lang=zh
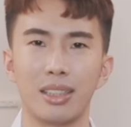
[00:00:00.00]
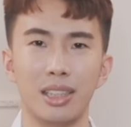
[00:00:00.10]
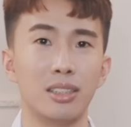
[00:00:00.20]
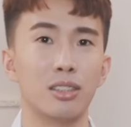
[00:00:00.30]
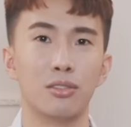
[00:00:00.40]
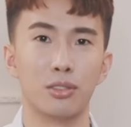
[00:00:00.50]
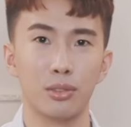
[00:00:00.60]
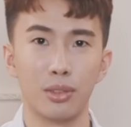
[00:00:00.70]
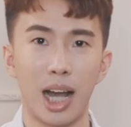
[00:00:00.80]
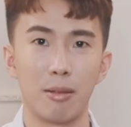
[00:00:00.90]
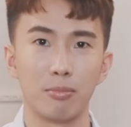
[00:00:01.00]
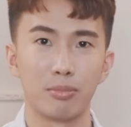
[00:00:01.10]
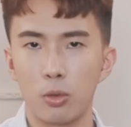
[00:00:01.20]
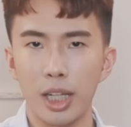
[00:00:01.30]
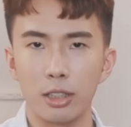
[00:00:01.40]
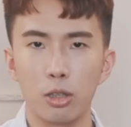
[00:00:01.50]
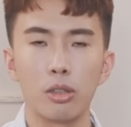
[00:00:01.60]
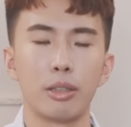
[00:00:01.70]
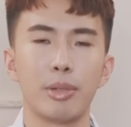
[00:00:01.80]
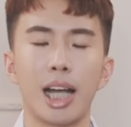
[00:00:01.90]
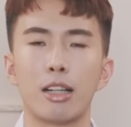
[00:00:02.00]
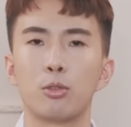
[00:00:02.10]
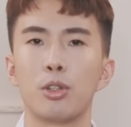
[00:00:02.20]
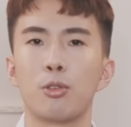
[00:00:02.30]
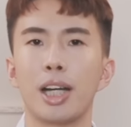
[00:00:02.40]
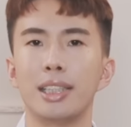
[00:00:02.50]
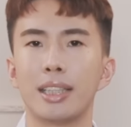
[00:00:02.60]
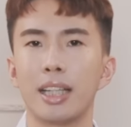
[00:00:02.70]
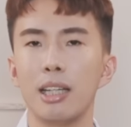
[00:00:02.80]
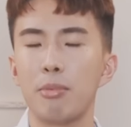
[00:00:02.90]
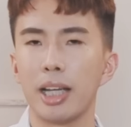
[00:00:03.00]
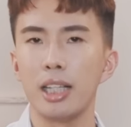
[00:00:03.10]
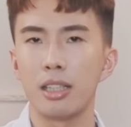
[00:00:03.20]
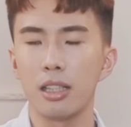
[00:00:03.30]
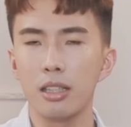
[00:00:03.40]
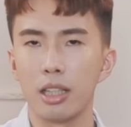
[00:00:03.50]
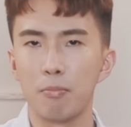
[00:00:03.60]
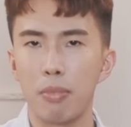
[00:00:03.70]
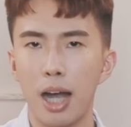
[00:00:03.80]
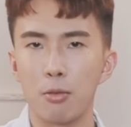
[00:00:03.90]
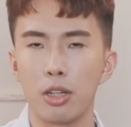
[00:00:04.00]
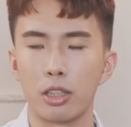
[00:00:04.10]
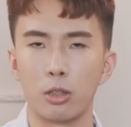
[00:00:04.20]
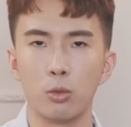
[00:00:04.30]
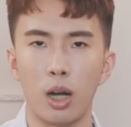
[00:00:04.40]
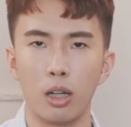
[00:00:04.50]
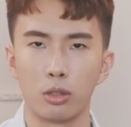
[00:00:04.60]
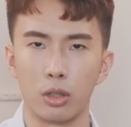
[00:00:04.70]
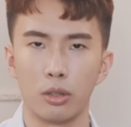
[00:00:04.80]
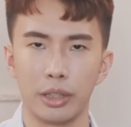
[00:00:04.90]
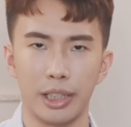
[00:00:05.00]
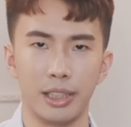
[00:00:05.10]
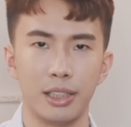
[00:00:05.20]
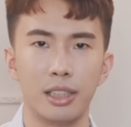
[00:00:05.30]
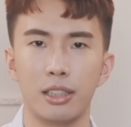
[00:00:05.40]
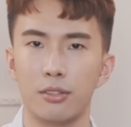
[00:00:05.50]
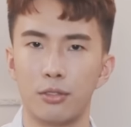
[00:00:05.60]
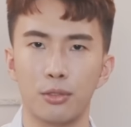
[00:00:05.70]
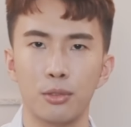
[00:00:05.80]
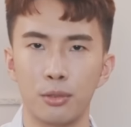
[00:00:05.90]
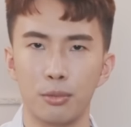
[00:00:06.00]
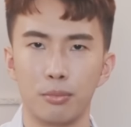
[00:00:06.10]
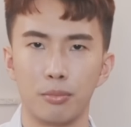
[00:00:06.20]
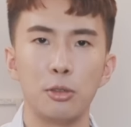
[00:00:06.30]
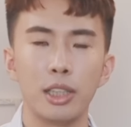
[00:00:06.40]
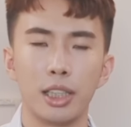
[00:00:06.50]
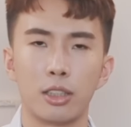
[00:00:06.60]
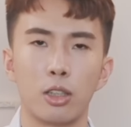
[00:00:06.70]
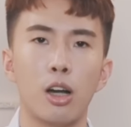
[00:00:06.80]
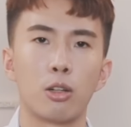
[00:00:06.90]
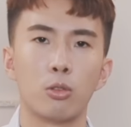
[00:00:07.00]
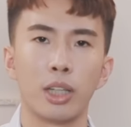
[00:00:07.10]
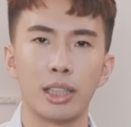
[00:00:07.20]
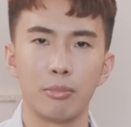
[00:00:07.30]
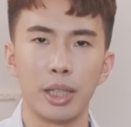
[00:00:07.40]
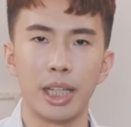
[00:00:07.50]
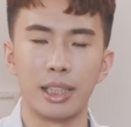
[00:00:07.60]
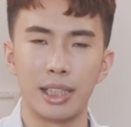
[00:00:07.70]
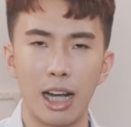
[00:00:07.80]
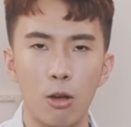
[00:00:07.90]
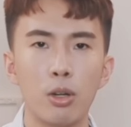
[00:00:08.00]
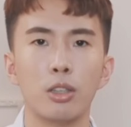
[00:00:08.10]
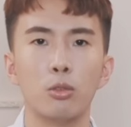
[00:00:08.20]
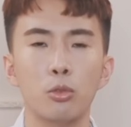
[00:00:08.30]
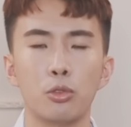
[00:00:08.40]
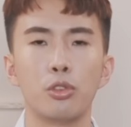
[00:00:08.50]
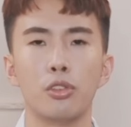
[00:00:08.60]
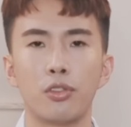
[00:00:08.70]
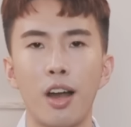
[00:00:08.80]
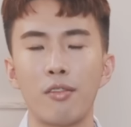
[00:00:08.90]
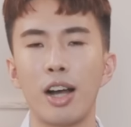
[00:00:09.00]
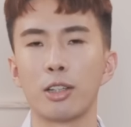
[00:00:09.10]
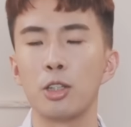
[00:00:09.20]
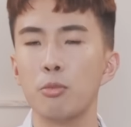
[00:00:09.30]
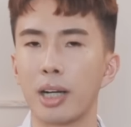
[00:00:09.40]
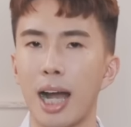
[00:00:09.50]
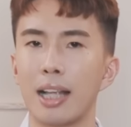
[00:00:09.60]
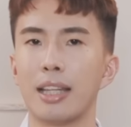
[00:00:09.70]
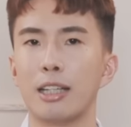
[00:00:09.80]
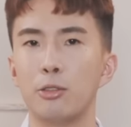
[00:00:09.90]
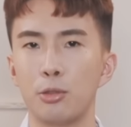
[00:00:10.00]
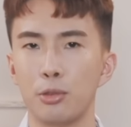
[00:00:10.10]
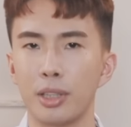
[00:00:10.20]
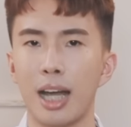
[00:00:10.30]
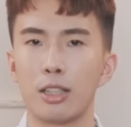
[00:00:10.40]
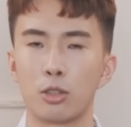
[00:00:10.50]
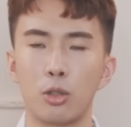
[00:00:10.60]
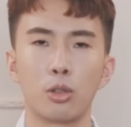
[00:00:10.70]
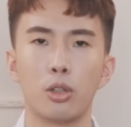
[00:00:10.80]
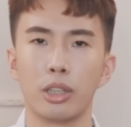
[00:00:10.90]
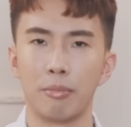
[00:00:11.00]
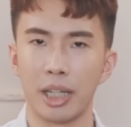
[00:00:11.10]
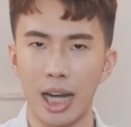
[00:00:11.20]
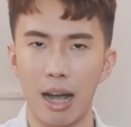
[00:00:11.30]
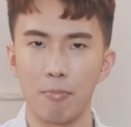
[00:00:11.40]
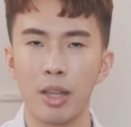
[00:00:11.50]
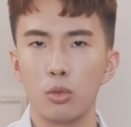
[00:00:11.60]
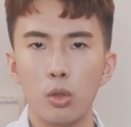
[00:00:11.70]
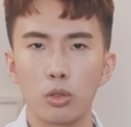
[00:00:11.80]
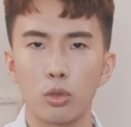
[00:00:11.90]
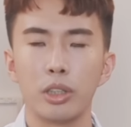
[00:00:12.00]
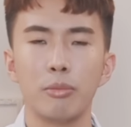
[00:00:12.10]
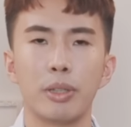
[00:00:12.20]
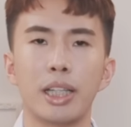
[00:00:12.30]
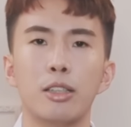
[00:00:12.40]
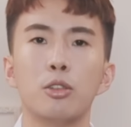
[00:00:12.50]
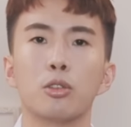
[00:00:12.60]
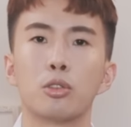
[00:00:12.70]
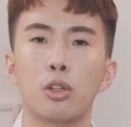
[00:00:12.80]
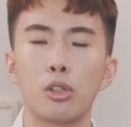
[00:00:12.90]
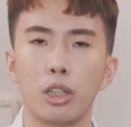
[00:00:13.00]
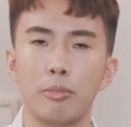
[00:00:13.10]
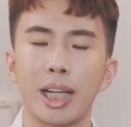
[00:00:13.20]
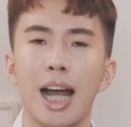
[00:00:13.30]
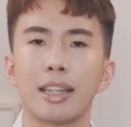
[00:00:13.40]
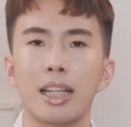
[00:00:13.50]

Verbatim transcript: 的停止服务啦。国泰收购联名卡最快将在112年8月15号的时候停止服务。7月底的时候，国泰这边也将会陆续发放 Cube 卡来取代收购联名卡。如果说你本来就有收购联名卡，